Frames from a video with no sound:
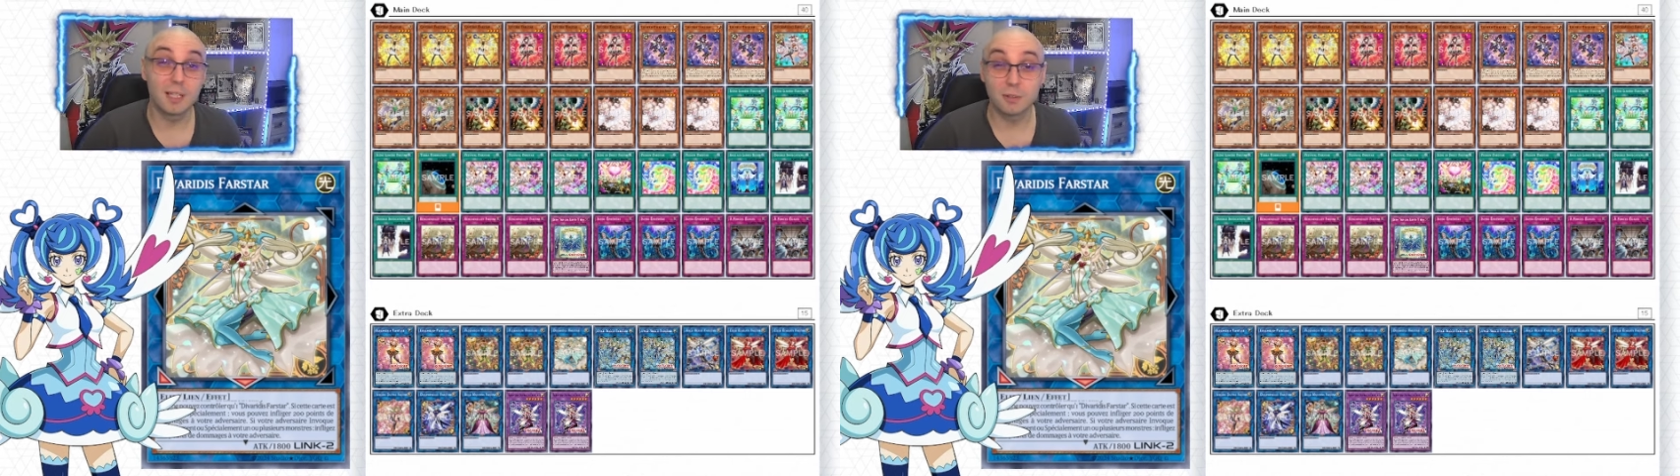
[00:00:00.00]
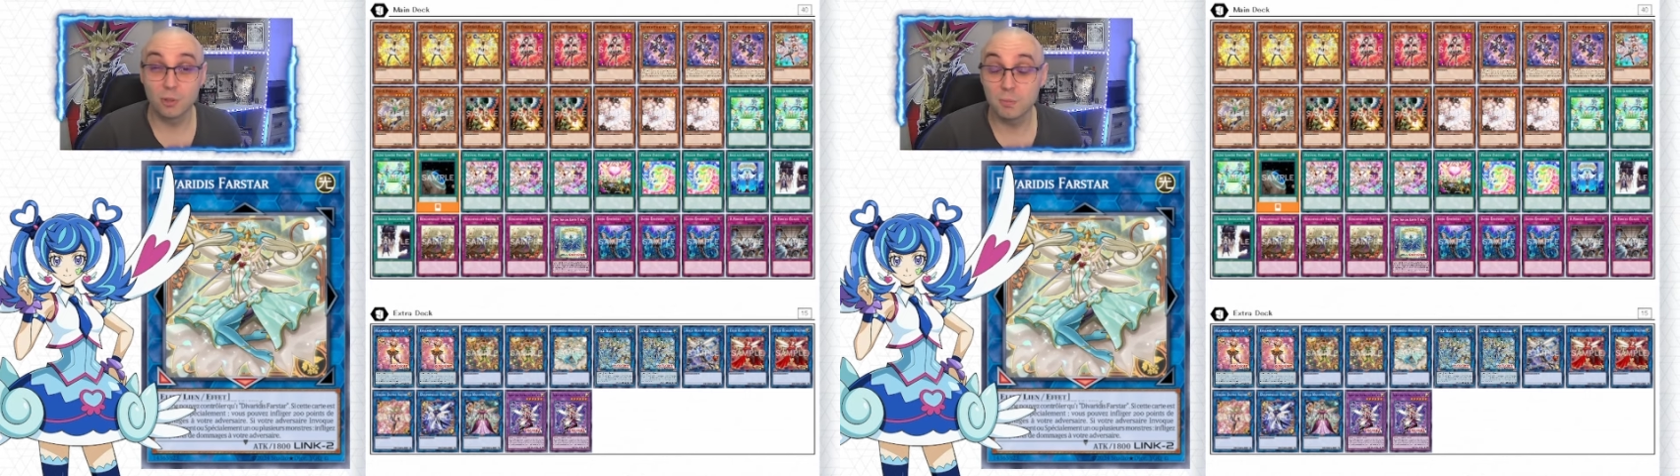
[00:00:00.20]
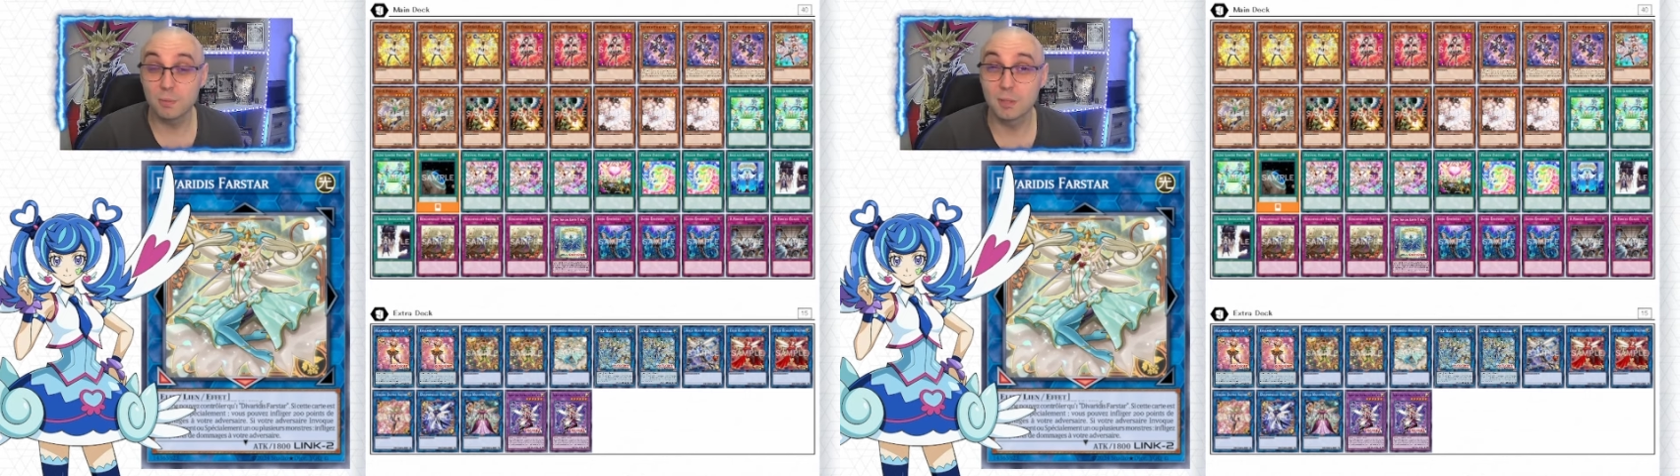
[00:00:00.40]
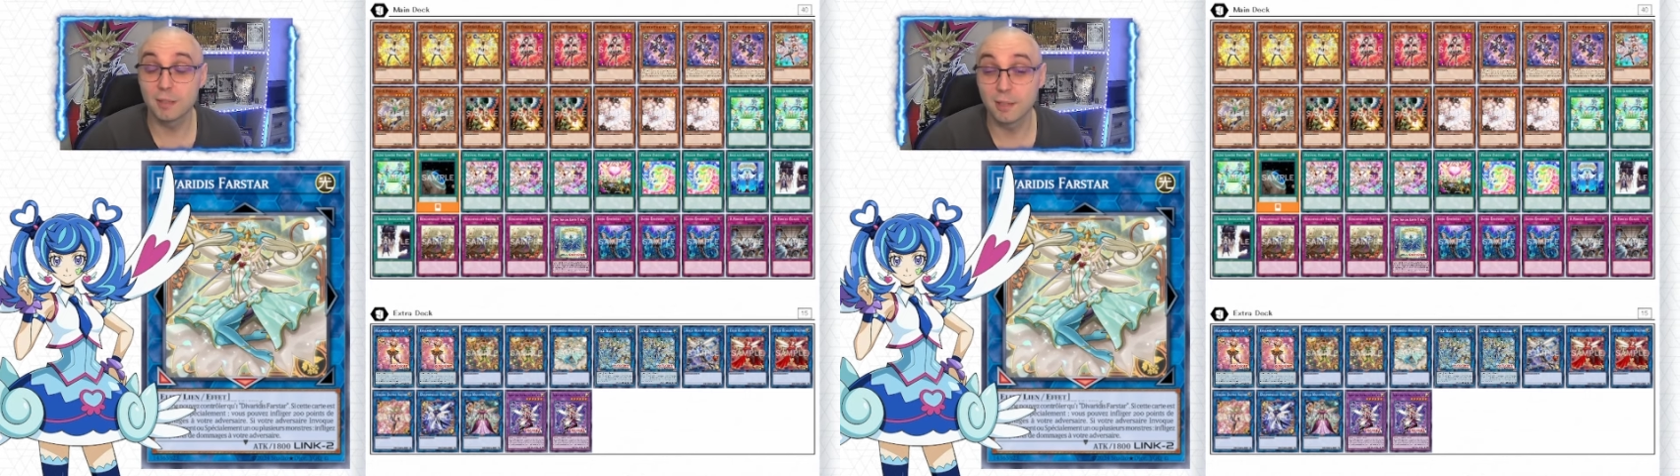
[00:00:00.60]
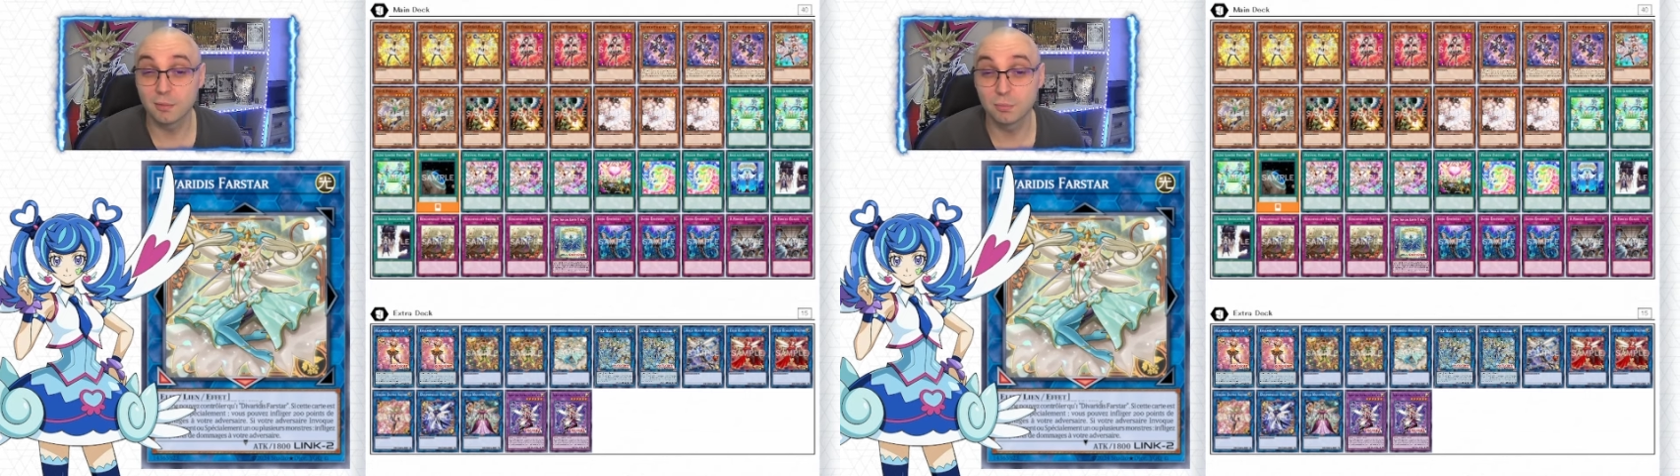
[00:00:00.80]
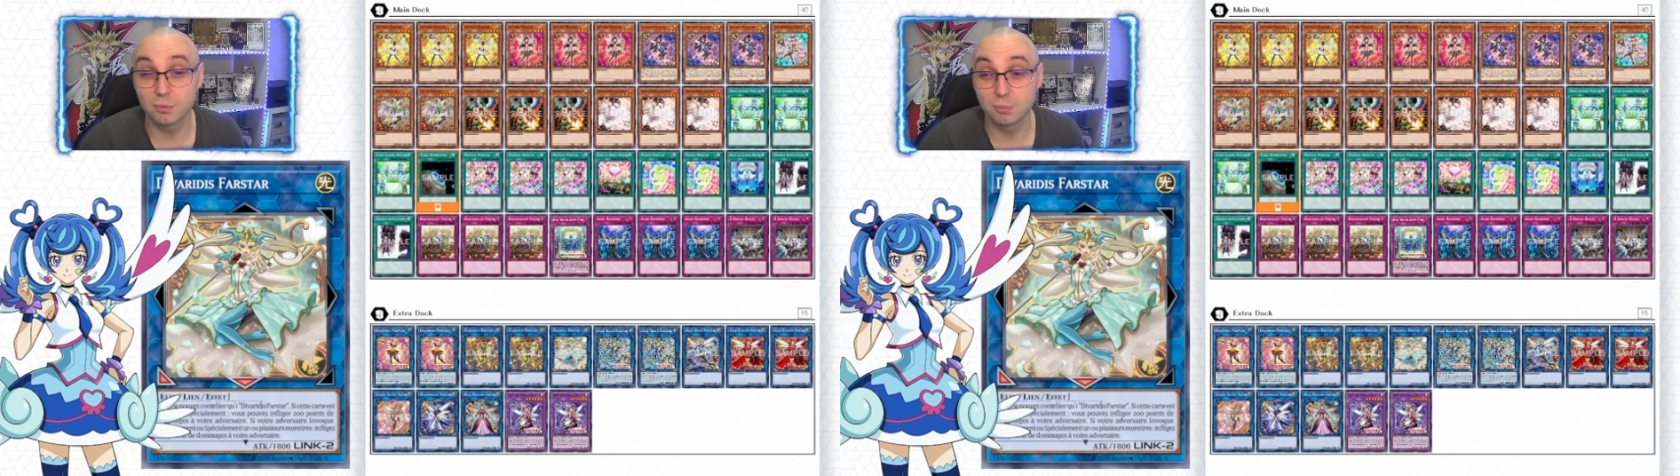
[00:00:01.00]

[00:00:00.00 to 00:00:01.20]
elle a que 1008 d'attaque, donc euh,